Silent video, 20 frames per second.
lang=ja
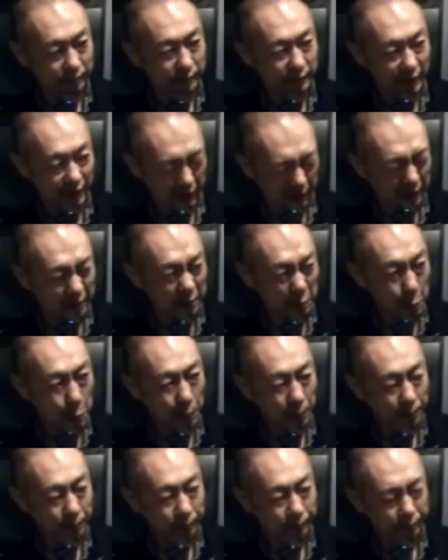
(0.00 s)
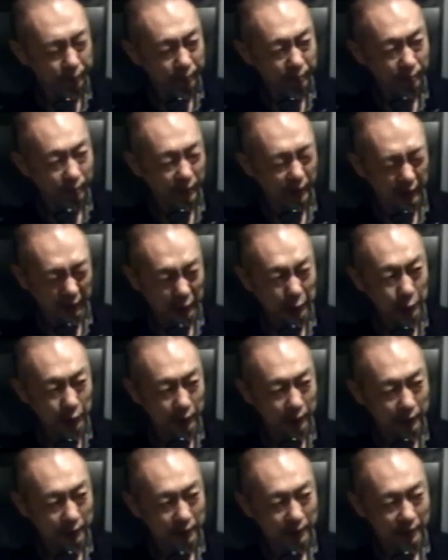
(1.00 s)
本当に聞いてね
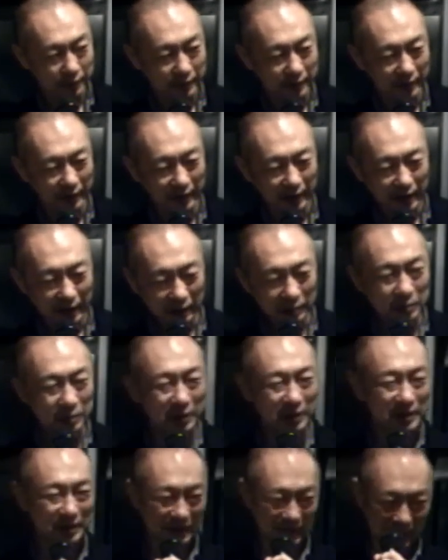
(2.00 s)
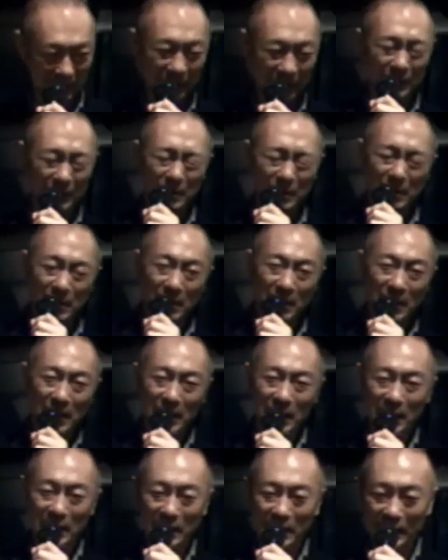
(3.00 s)
涙出たよ。あ、本当ですか。本当に
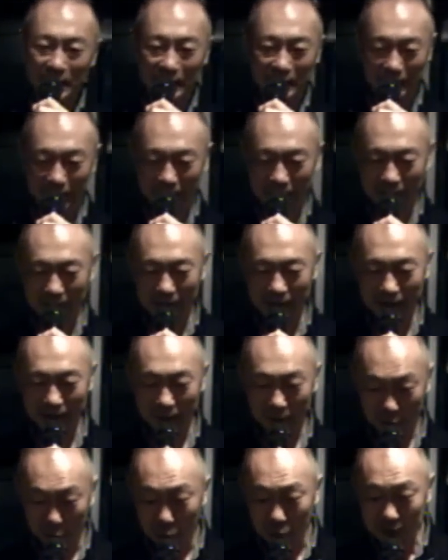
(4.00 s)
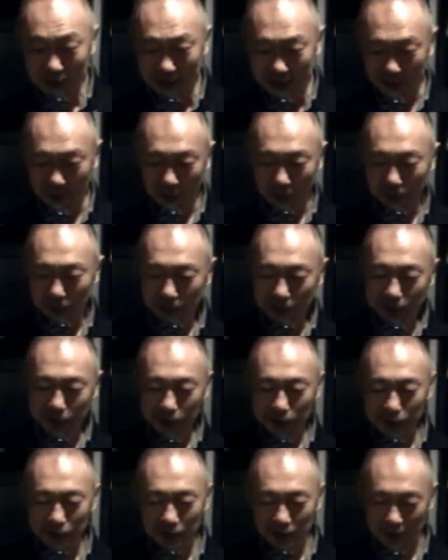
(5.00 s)
かっこよすぎて。正直こうい
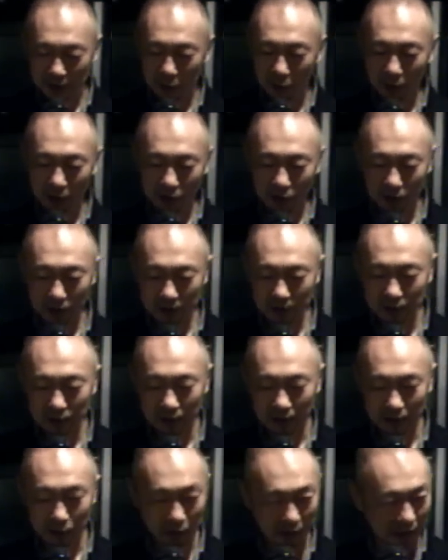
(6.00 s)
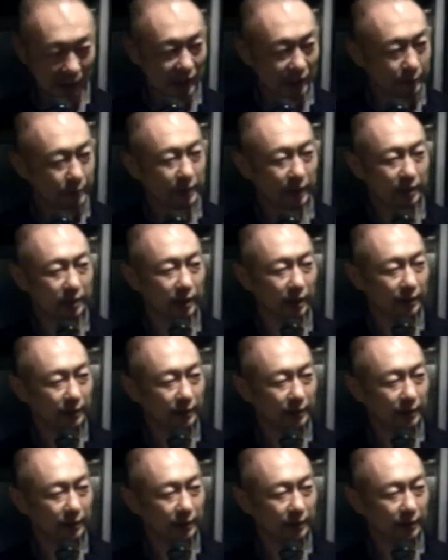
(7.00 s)
う曲調を作るのはすごい久しぶりだったん